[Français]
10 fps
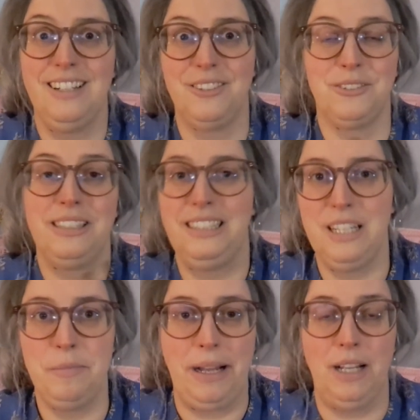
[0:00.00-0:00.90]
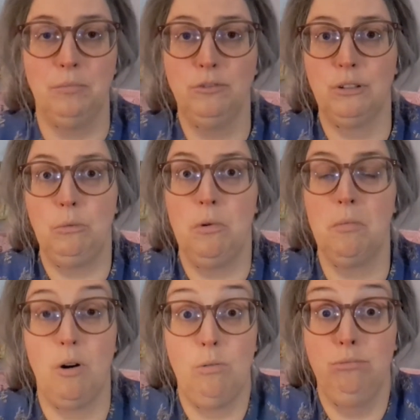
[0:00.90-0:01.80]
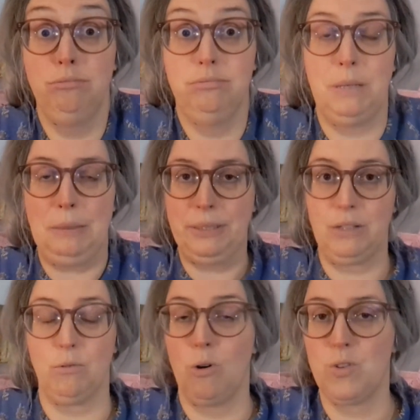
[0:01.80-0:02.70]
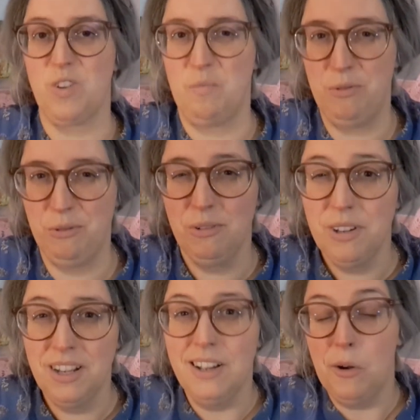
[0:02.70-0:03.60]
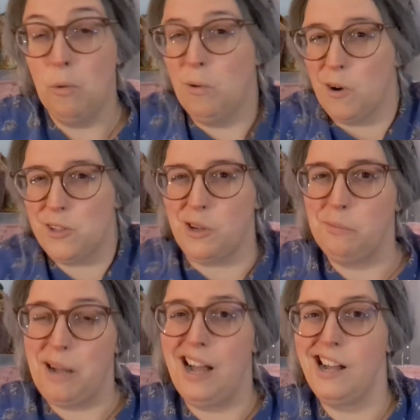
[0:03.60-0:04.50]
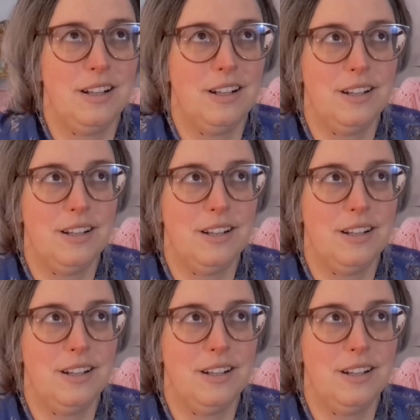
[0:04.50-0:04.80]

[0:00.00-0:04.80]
quand on est guidé par l'amour, le moment où bah, peut-être on ressent plus, on ressent pas.